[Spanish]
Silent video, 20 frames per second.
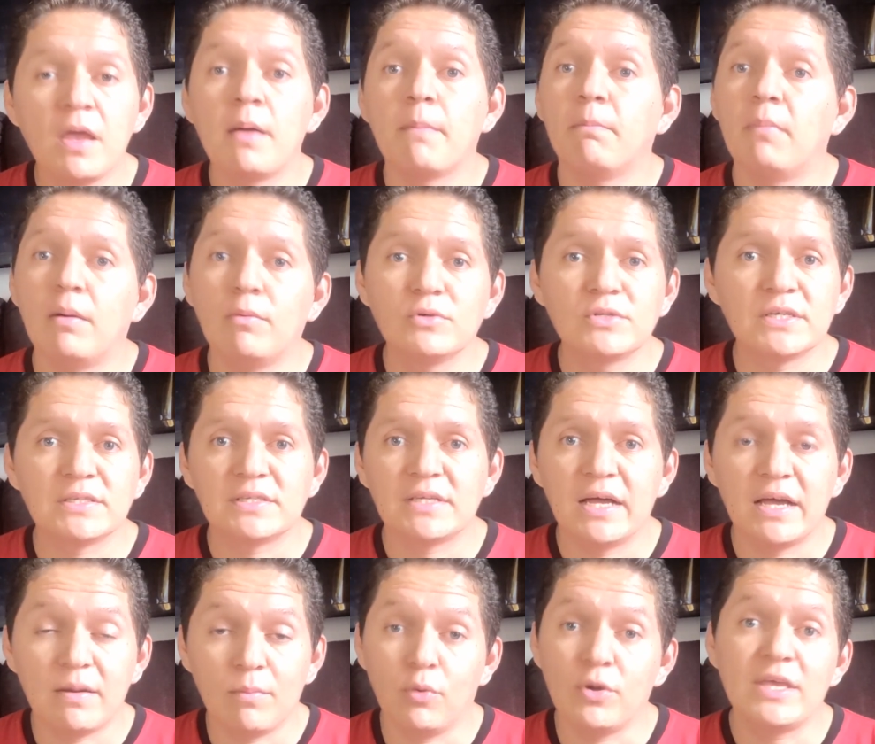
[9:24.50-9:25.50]
Vamos a
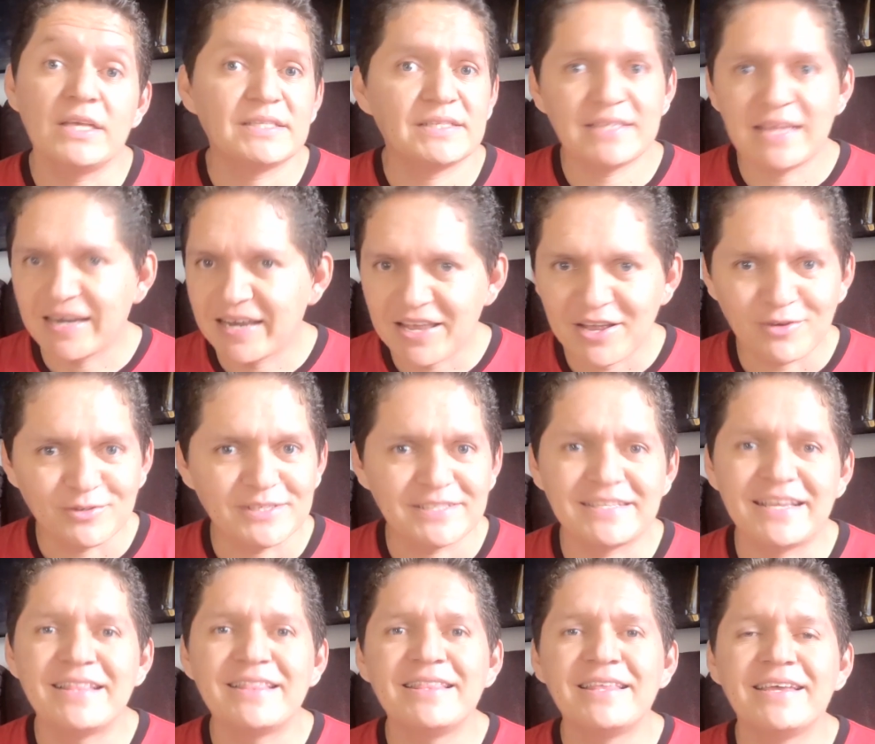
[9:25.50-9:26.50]
estar, voy a estar en
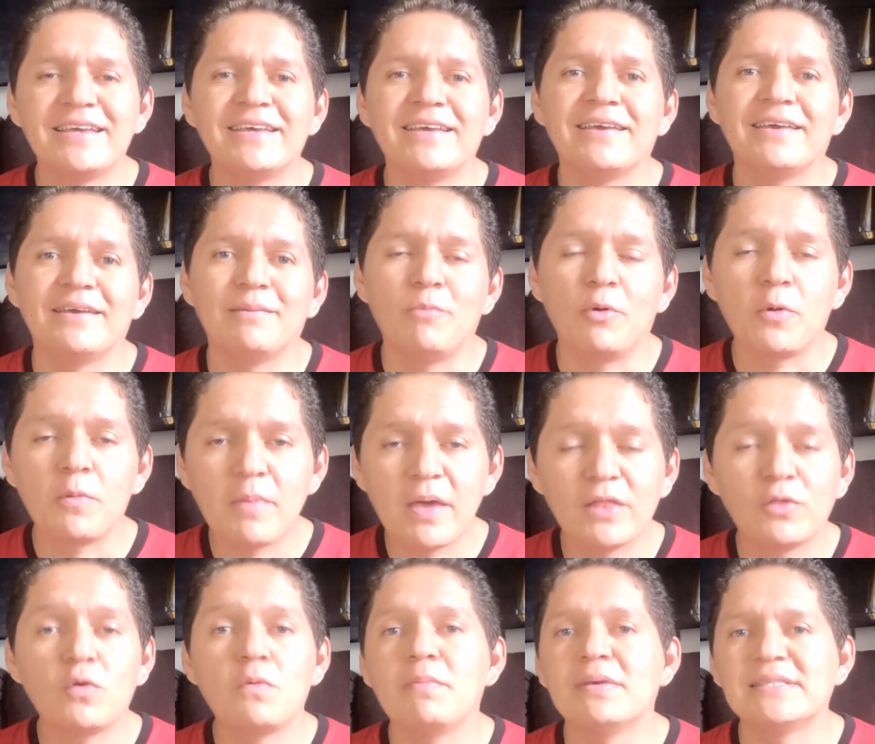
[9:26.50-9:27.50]
constante eh,
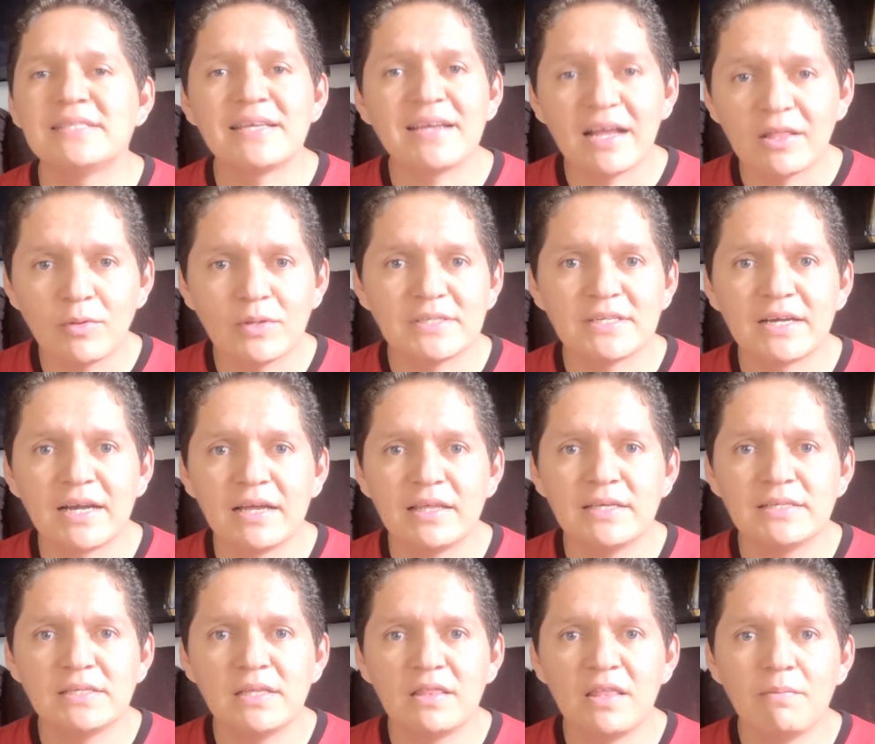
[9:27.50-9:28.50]
movimiento investigando acerca de
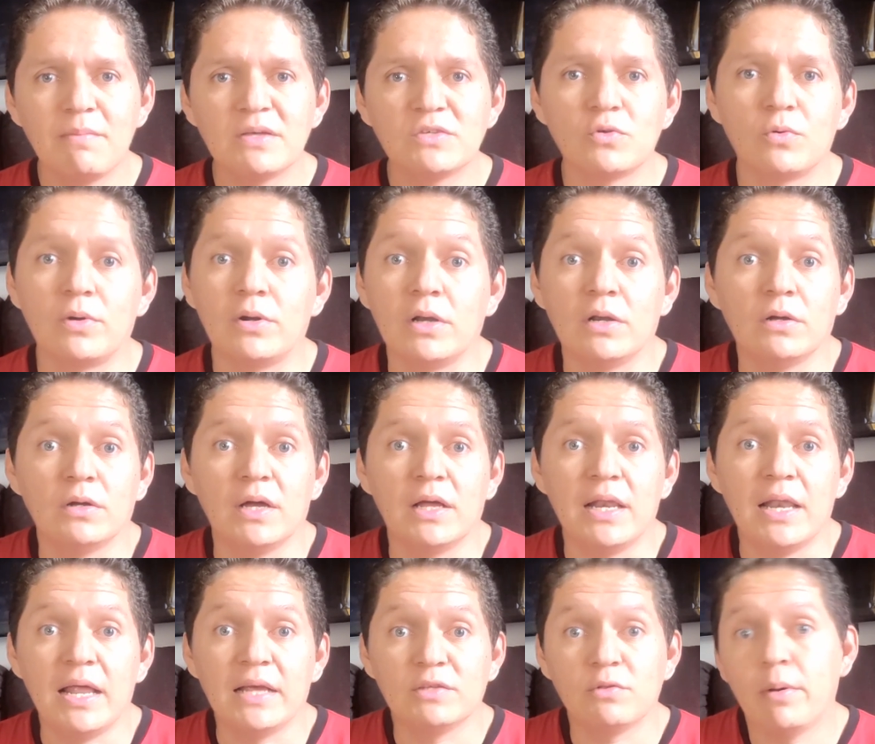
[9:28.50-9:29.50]
este tema sobre
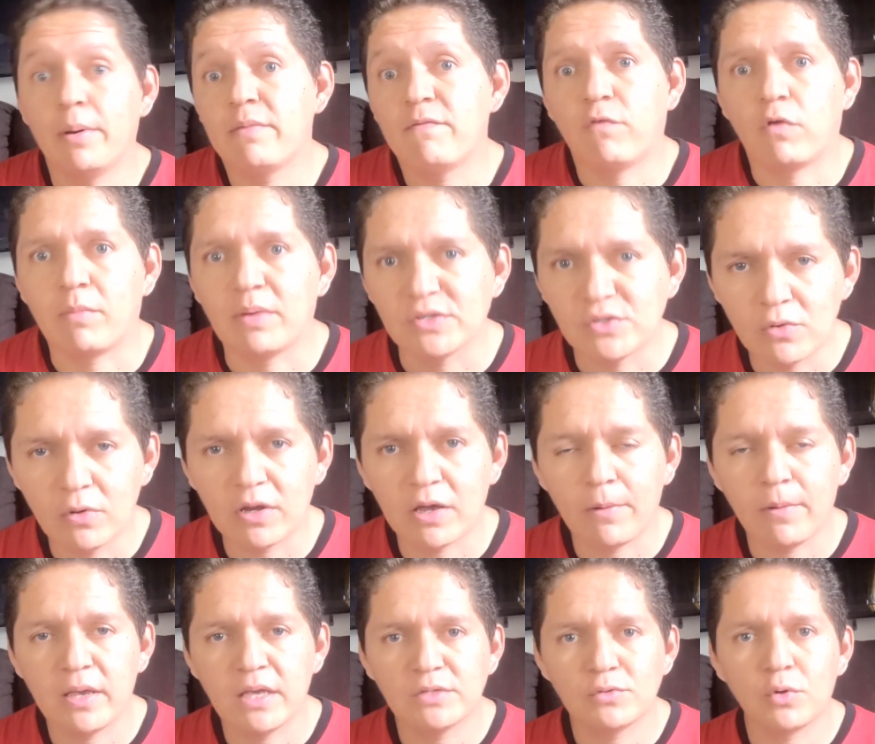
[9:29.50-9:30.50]
la nueva información que
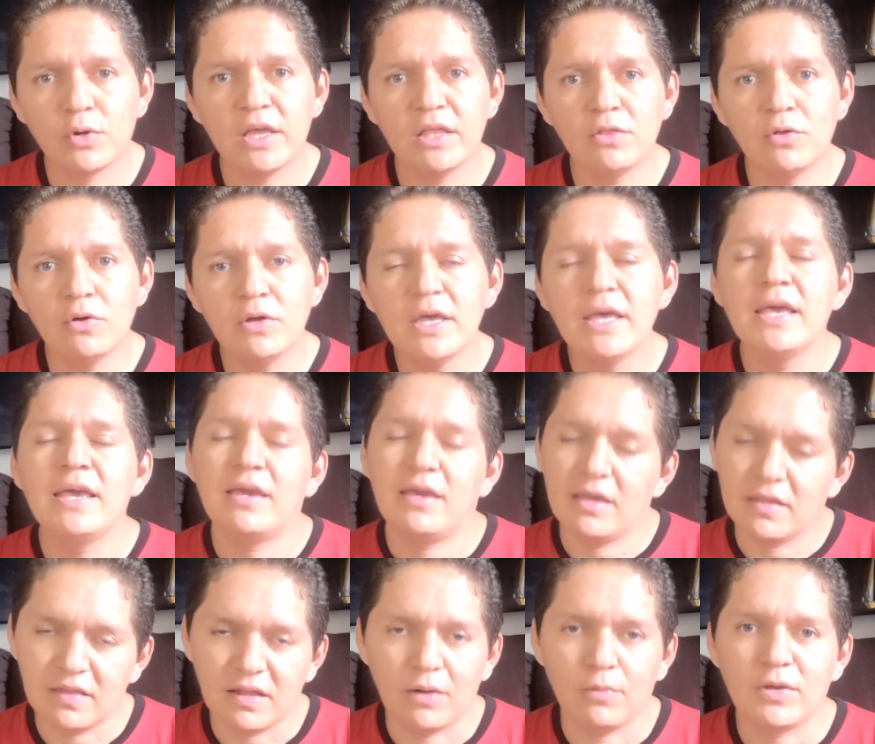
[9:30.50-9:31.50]
vaya surgiendo
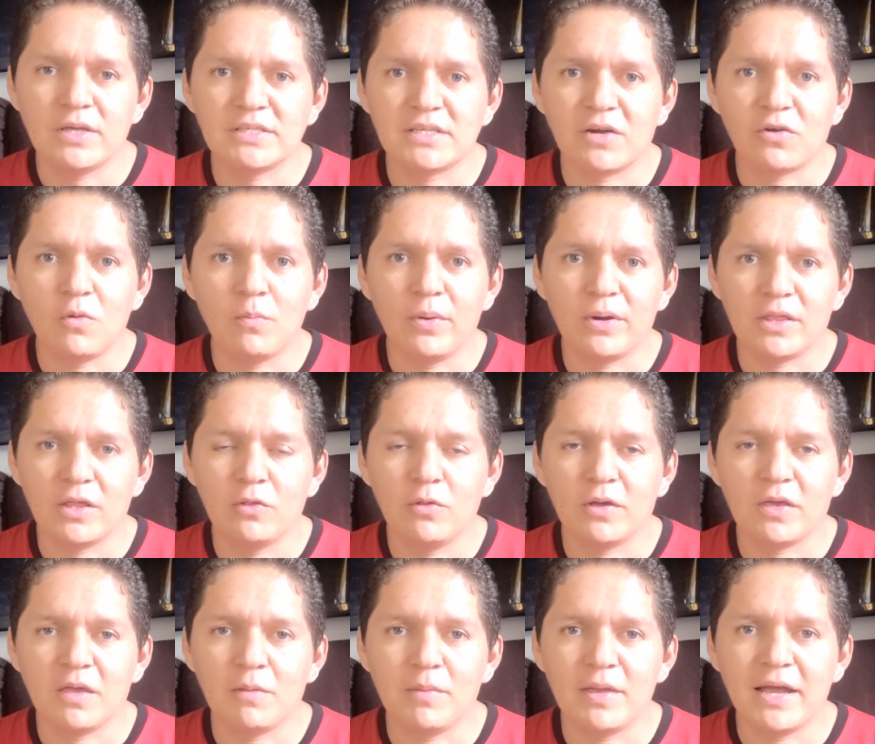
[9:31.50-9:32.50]
y te la voy a estar compartiendo
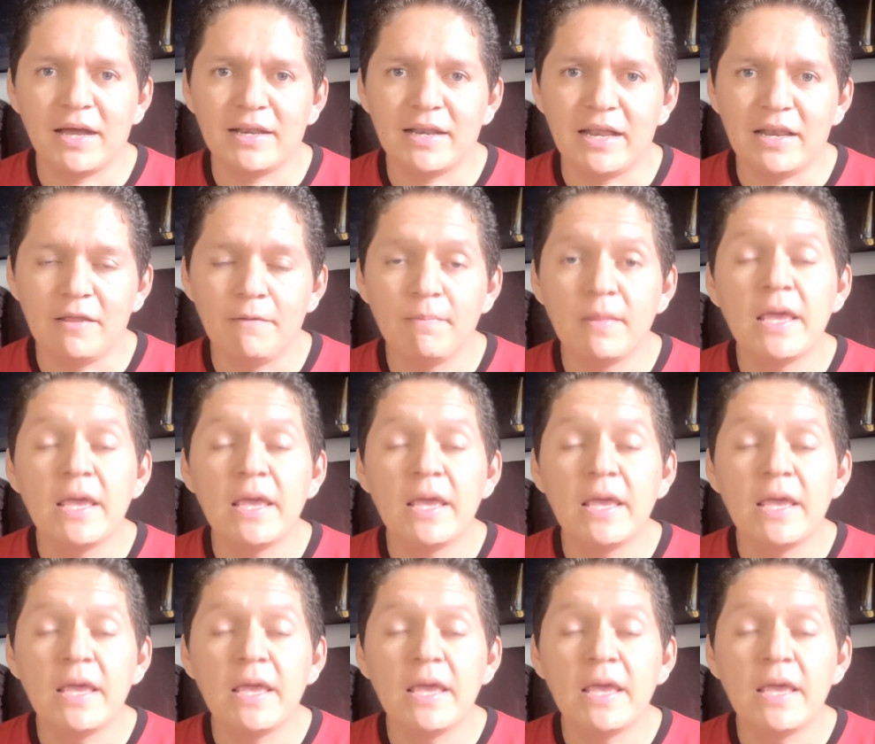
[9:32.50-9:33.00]
aquí en mi canal.